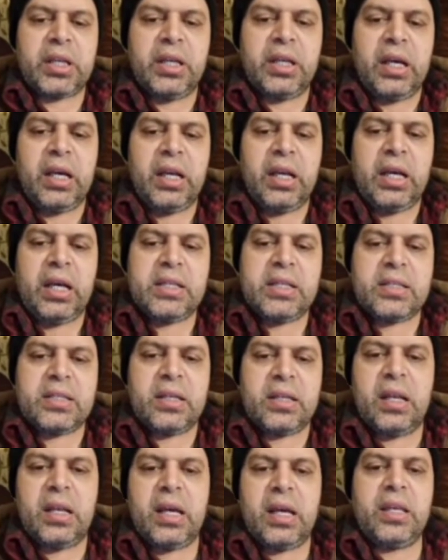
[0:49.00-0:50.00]
خلال
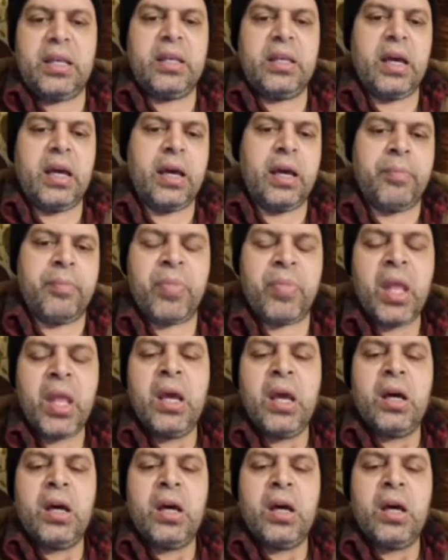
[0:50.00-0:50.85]
هذه الأيام